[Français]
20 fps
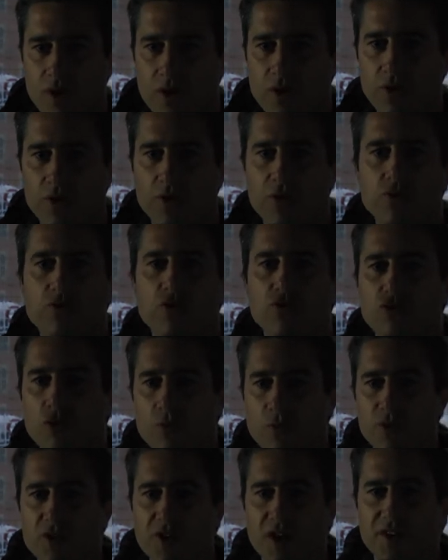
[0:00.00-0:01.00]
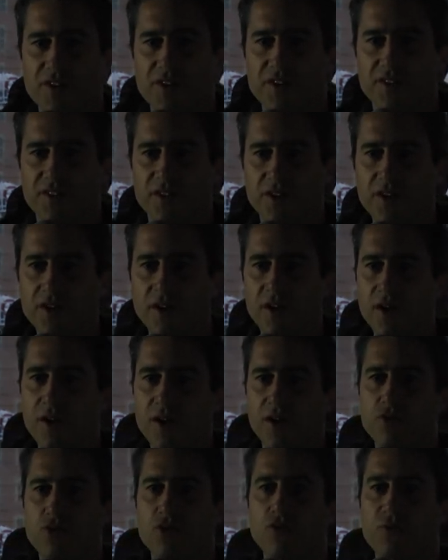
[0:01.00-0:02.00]
euh, de se moderniser,
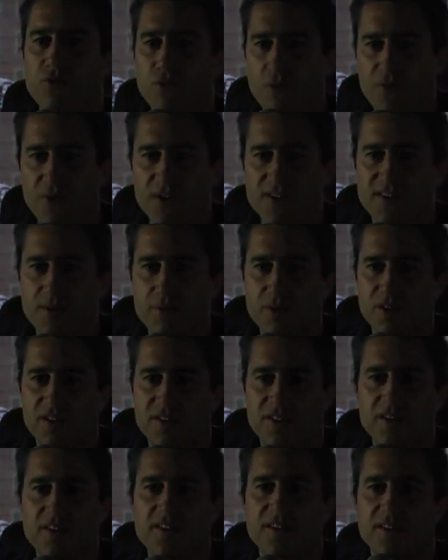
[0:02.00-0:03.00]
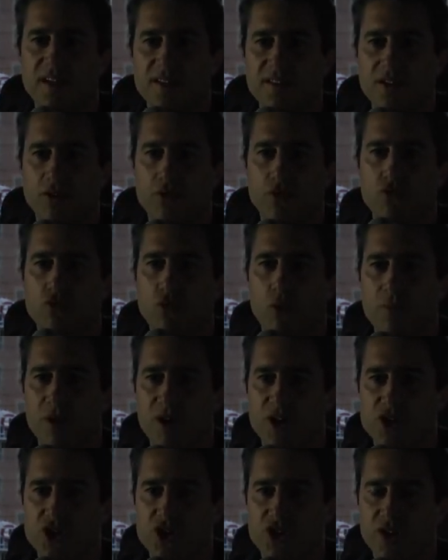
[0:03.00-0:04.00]
de se flexibiliser, c'est-à-dire de courber
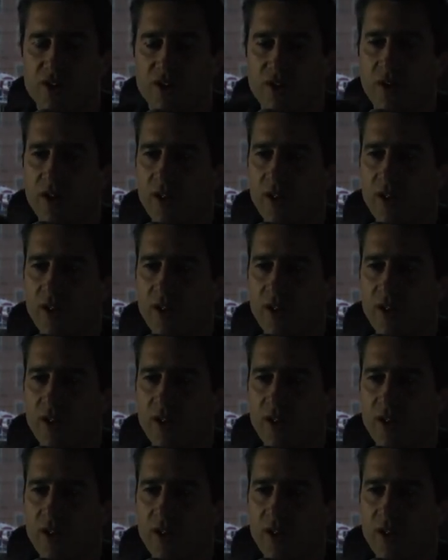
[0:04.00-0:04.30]
les chines,